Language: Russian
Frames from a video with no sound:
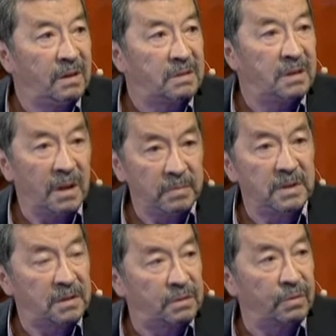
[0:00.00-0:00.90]
ты нам
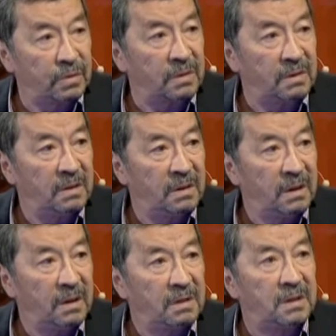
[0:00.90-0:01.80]
диктуй,
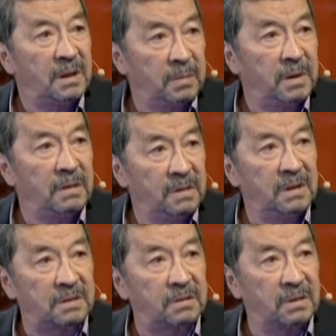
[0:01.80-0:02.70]
ты нам говори,
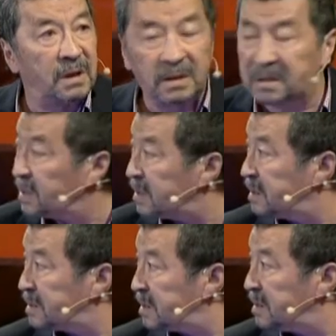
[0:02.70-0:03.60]
что нам
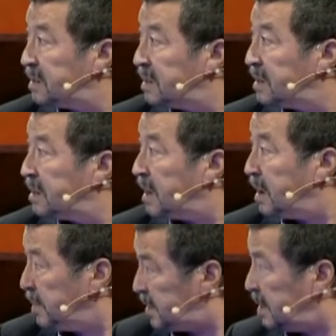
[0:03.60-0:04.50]
делать, а
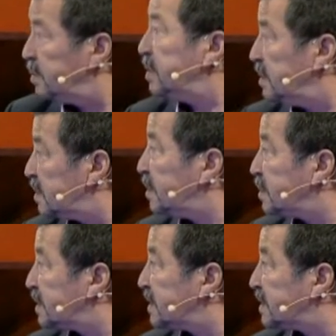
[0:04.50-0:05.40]
мы тебя будем
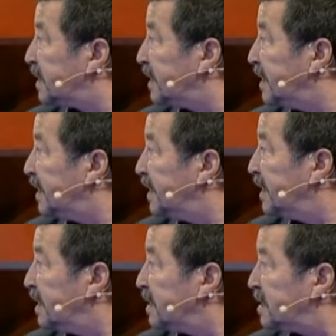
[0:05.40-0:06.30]
слушаться.
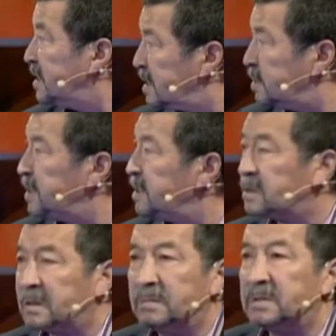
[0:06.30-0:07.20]
Ты не смотри,
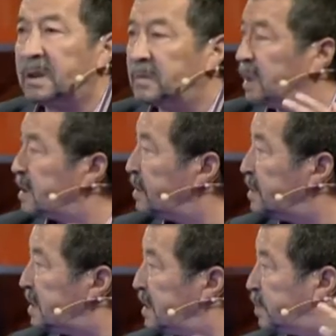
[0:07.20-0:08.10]
что мы там
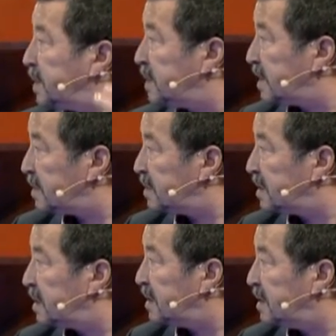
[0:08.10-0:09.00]
народные,
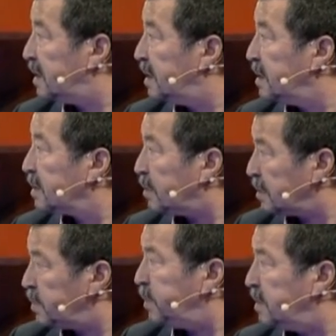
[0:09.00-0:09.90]
принародные.
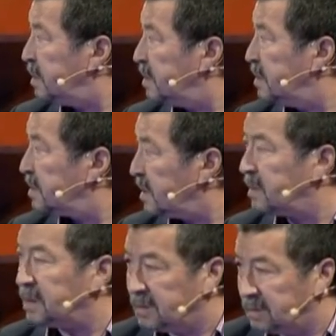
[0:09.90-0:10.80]
Корпо,
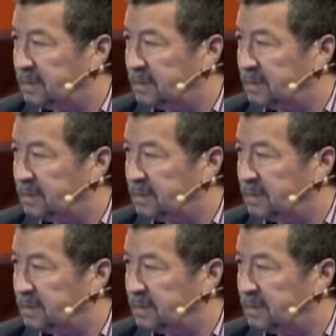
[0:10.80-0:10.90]
давай,